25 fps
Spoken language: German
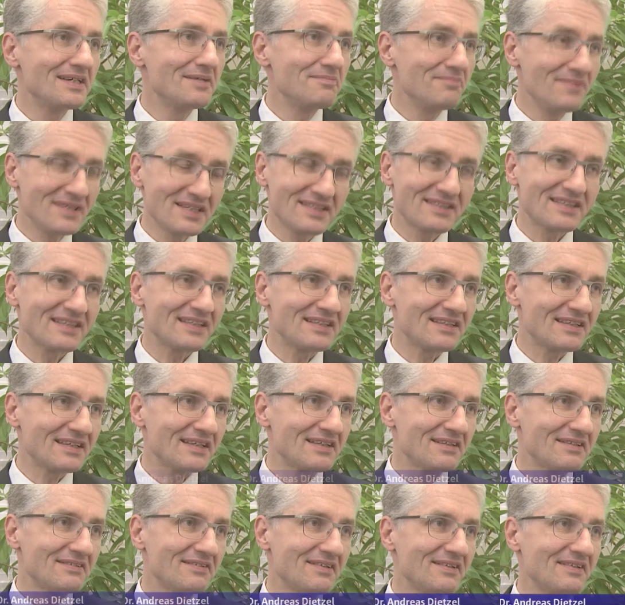Mir ist in
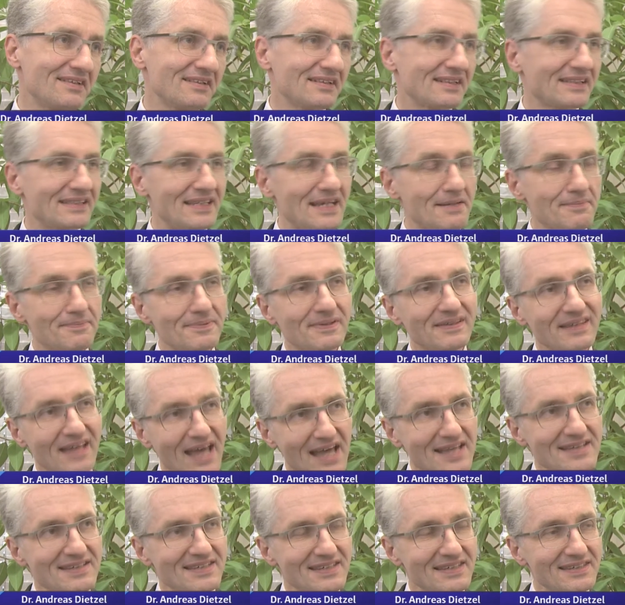den knapp
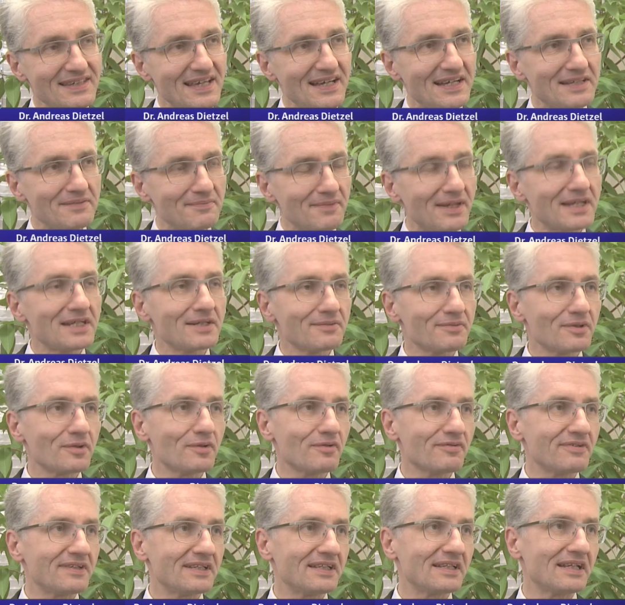30 Jahren meiner
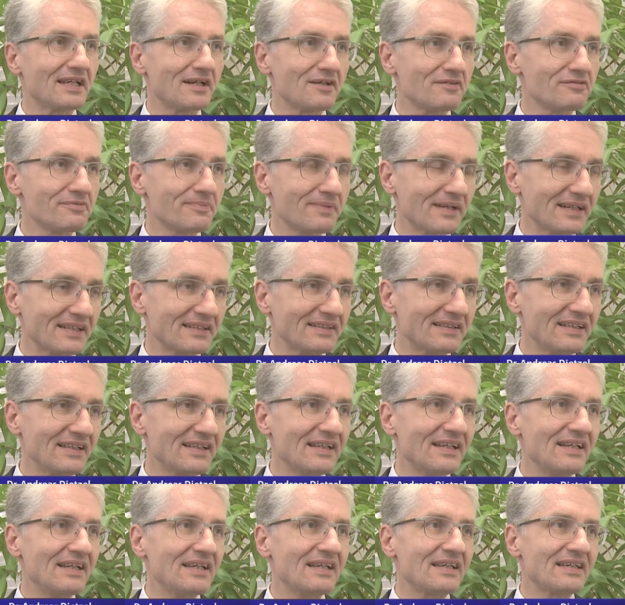beruflichen Laufbahn
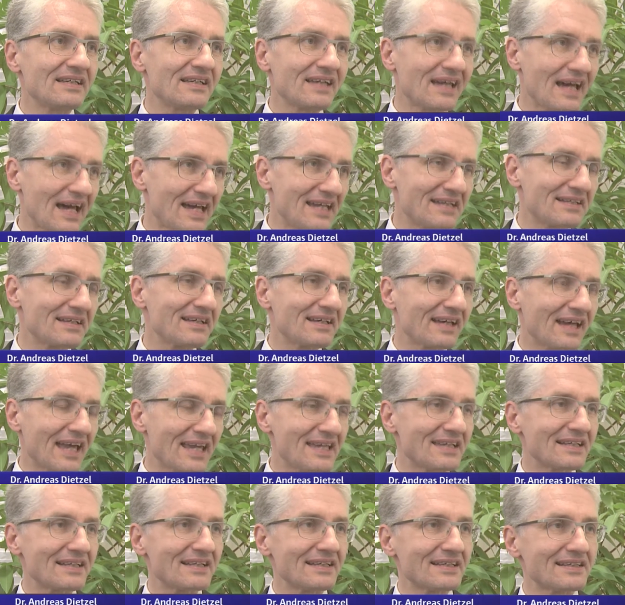kein
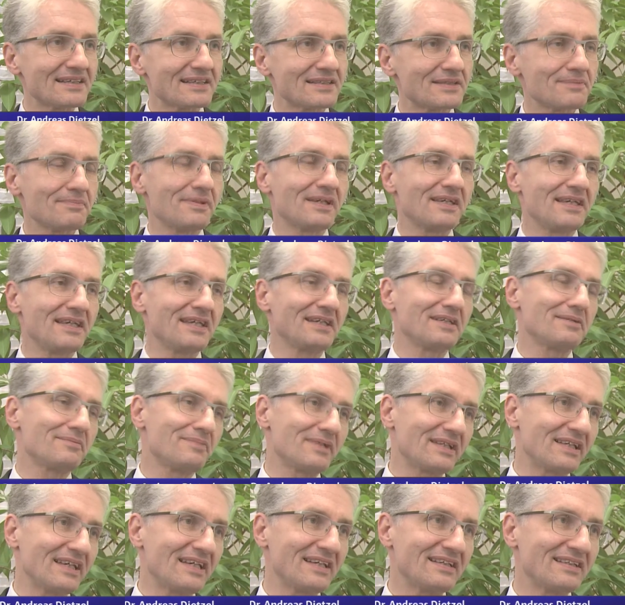rechtliches Begehren
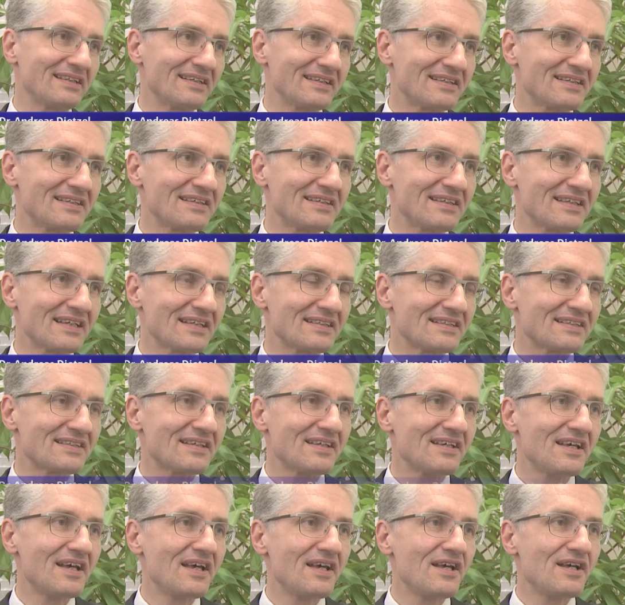begegnet,
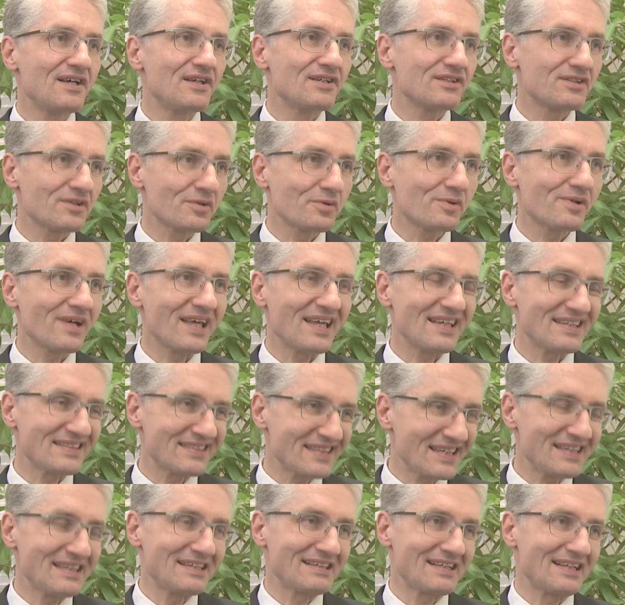das so
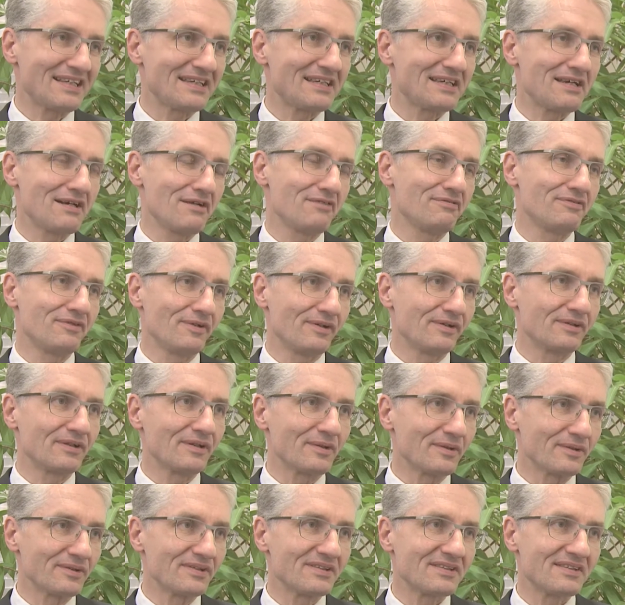ersichtlich
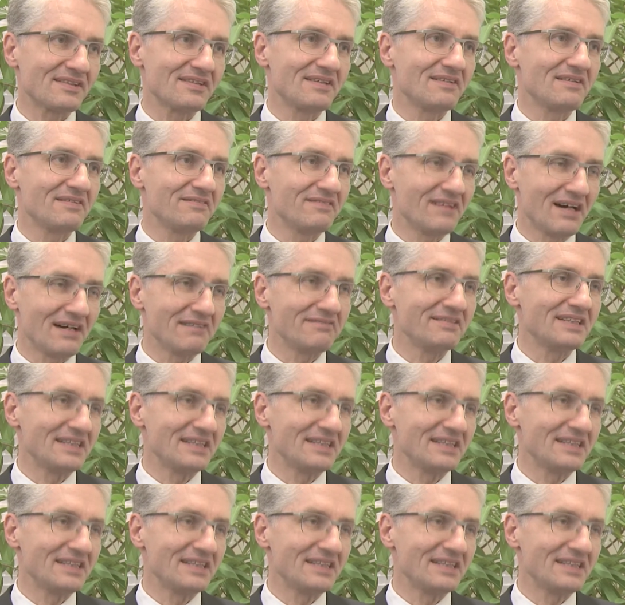erfolglos war